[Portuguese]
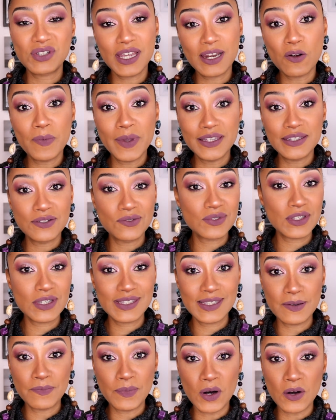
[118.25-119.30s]
geralmente uso
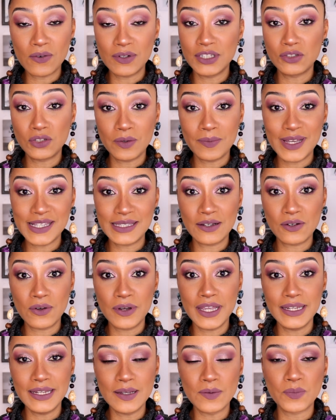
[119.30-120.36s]
esse pó quando eu tô mais na
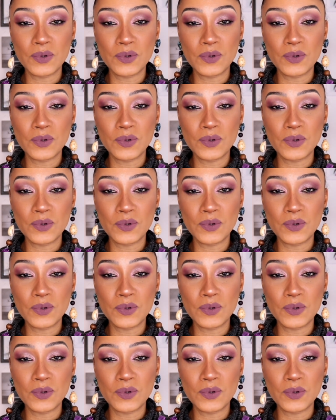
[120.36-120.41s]
correria